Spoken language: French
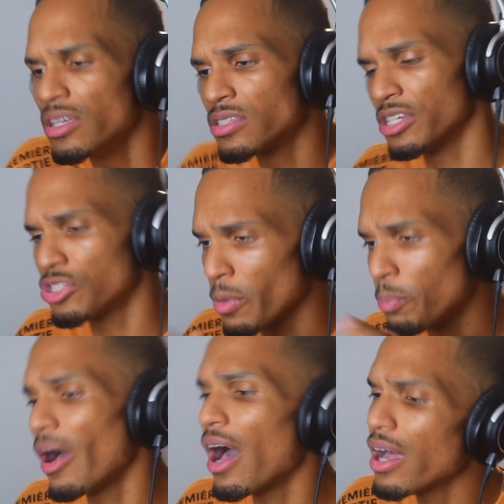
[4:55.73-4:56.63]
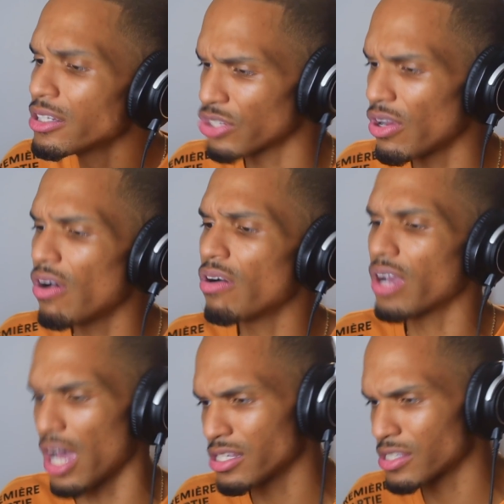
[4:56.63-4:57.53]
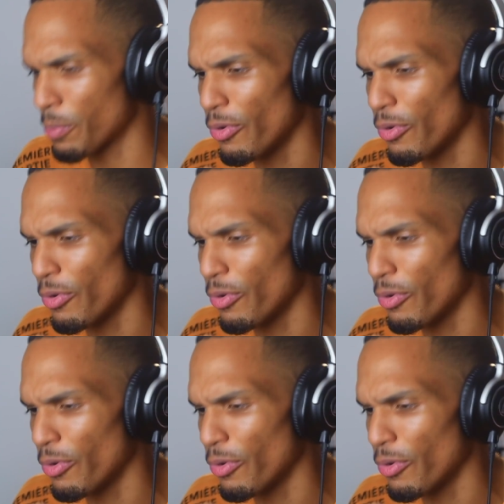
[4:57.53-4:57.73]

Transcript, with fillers: Si je pars, j'en casse